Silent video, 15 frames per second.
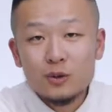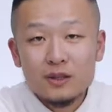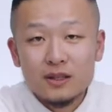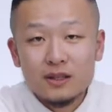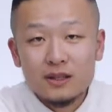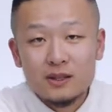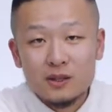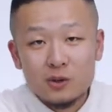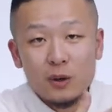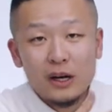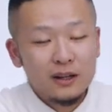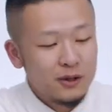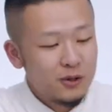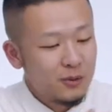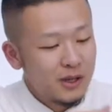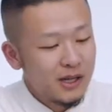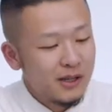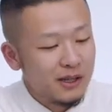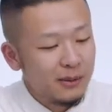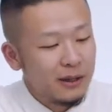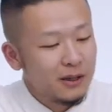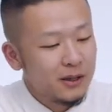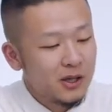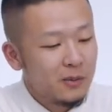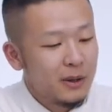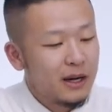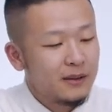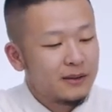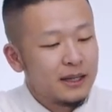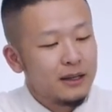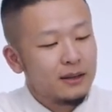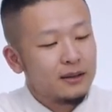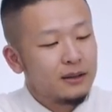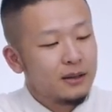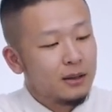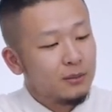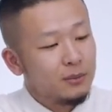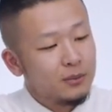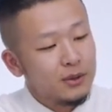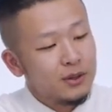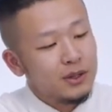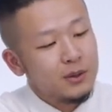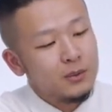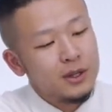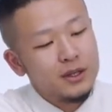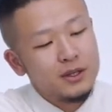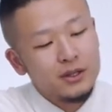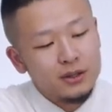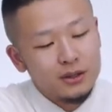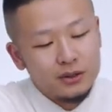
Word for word: 此之外呢？除了这个棋盘格之外啊，在顶部的这个位置